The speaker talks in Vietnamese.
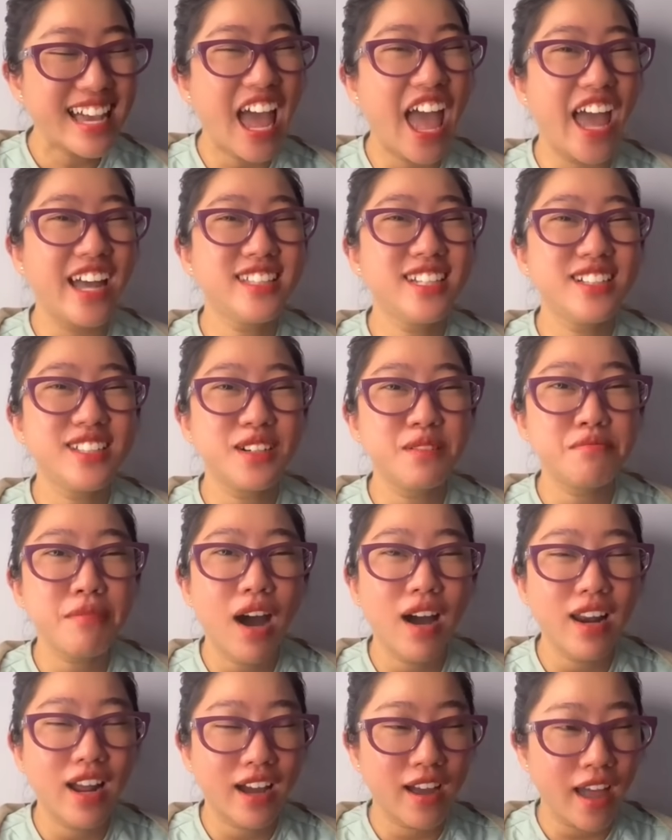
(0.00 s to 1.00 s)
cái, hệ tư tưởng
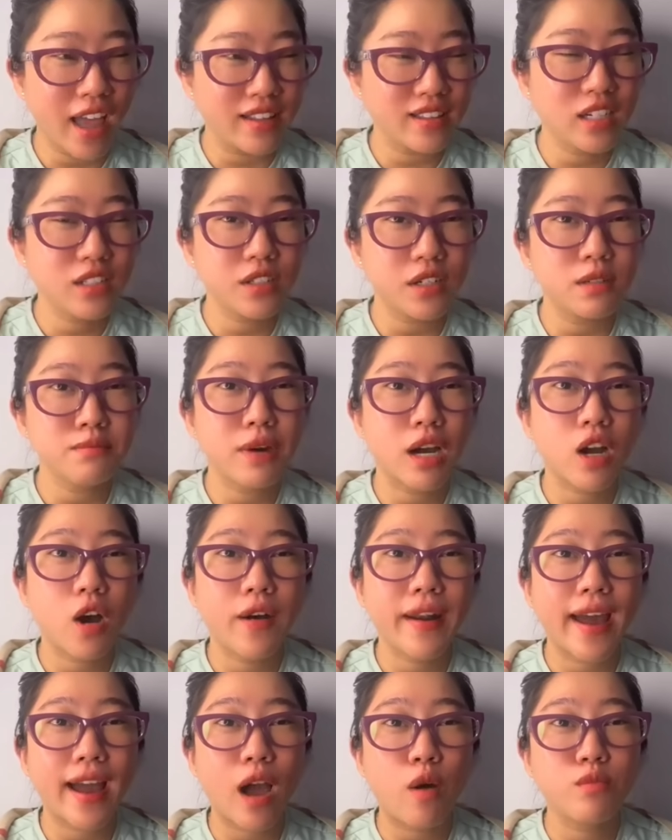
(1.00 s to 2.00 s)
mới là cái hệ tư tưởng mà
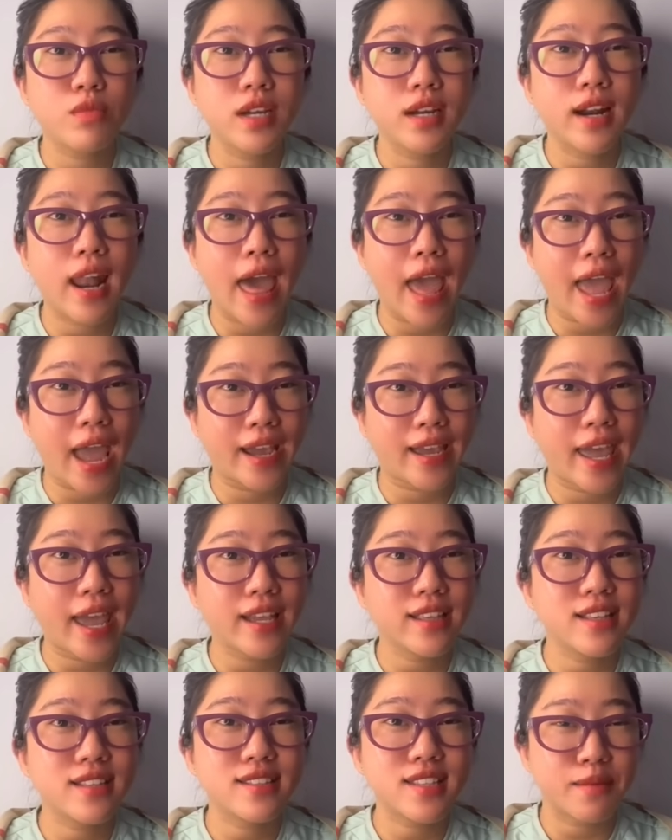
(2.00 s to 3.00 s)
coi đàn ông như là hạt cát
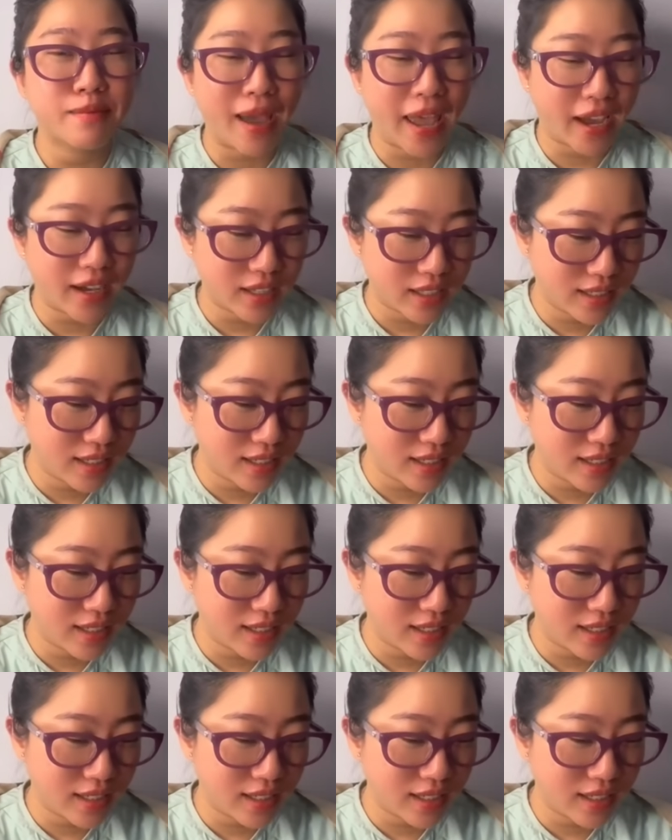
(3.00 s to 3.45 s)
trên sa mạc